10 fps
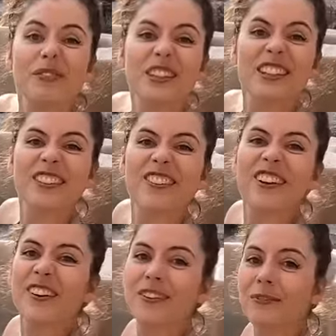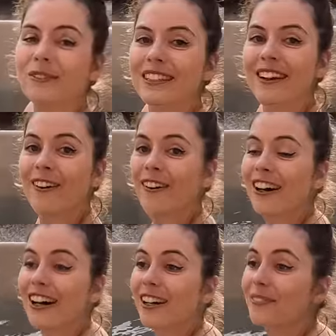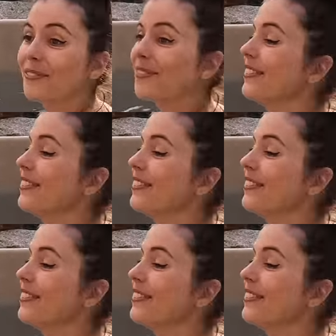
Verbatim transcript: möchte ich zu Hause bitte auch haben.